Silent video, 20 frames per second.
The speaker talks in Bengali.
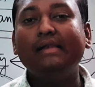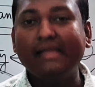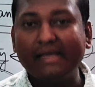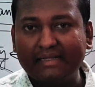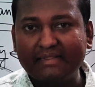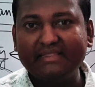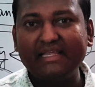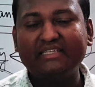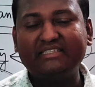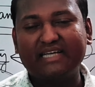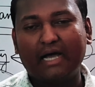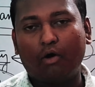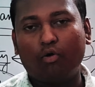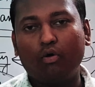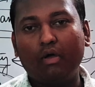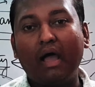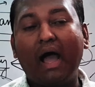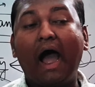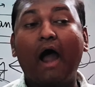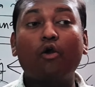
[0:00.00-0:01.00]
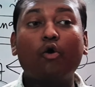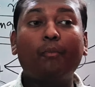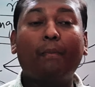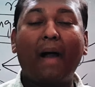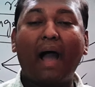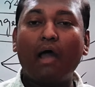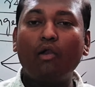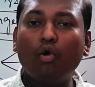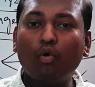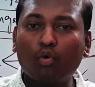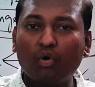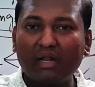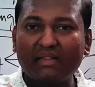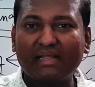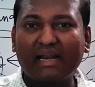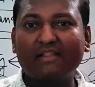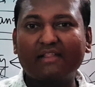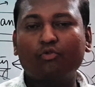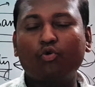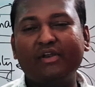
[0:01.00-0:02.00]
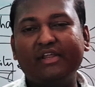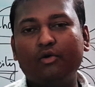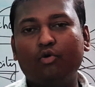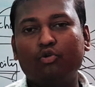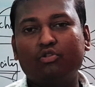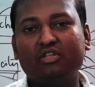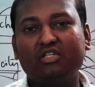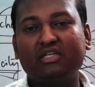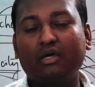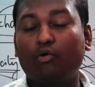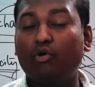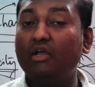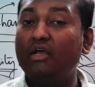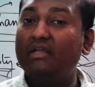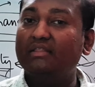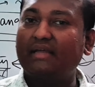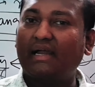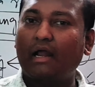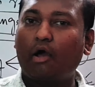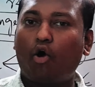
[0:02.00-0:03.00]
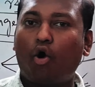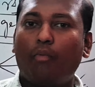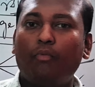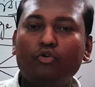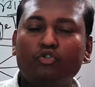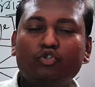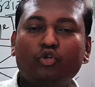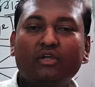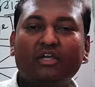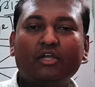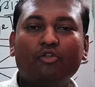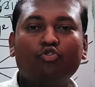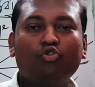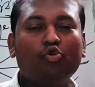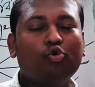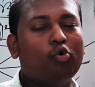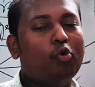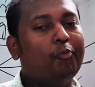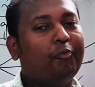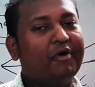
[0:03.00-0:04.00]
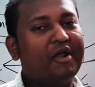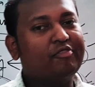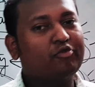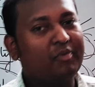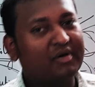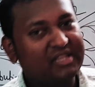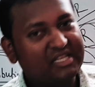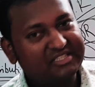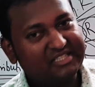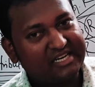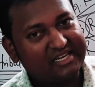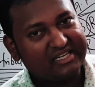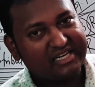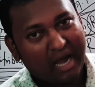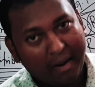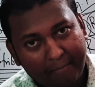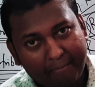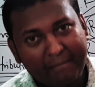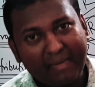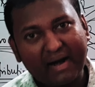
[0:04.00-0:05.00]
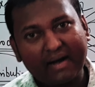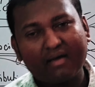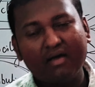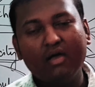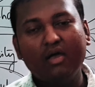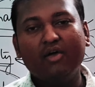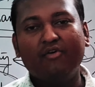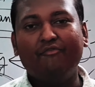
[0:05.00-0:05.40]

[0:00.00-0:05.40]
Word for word: লিখতে চাও আরও ভালো করে তারা তৈরি করতে চাও তারা অবশ্যই কিন্তু উপরে তোমাদের যে নাম্বার